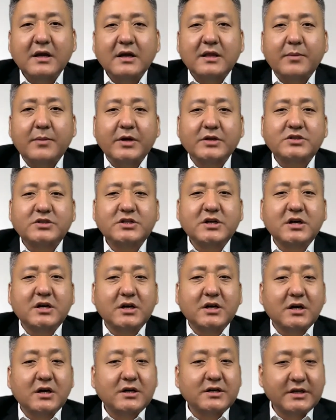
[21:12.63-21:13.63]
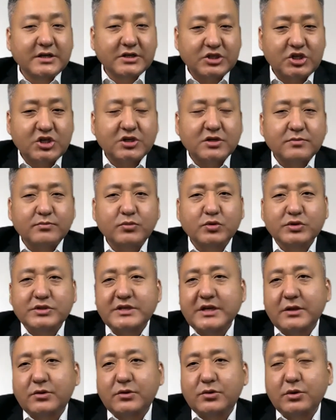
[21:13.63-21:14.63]
那么这也是目
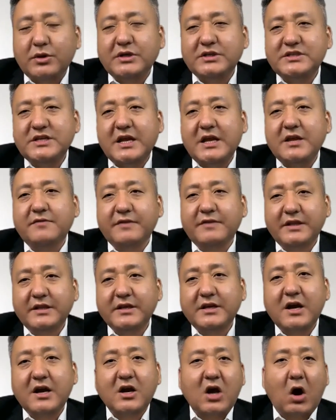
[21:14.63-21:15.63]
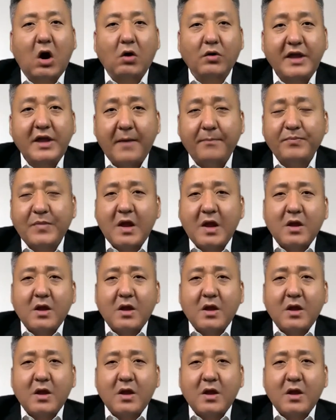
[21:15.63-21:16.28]
前对菅义伟的一个考验。